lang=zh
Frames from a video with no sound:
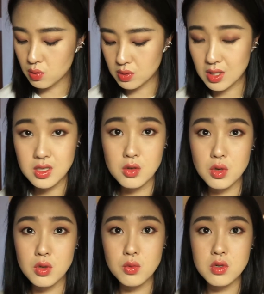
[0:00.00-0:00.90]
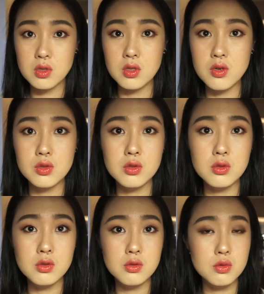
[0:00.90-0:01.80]
我在上妆的过程当
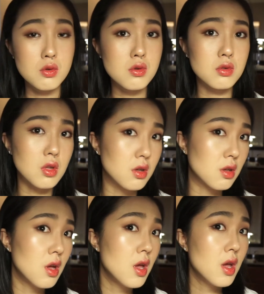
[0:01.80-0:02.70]
中，所有的